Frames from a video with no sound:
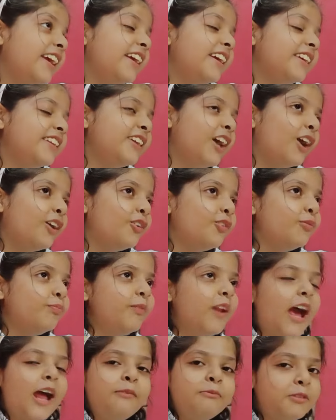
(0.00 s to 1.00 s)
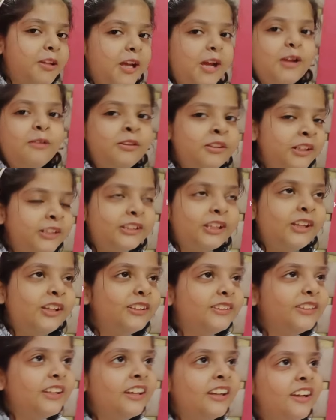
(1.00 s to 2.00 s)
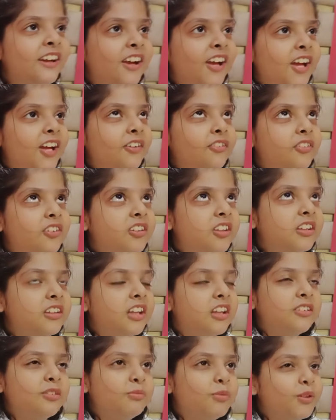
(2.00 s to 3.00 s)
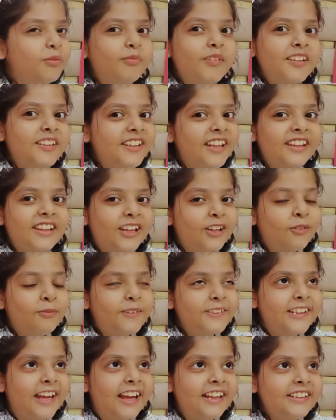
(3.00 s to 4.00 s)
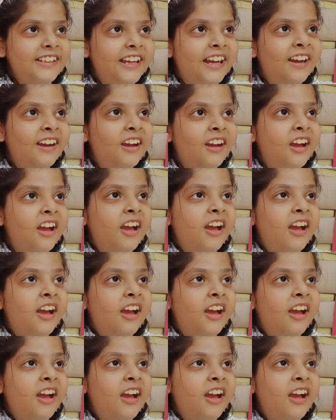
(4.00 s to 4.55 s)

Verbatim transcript: अरे क्या करूँ प्लान बनाया लेटे लेटे फिर नन्ना से बोले मैंने नन्ना को बता लिया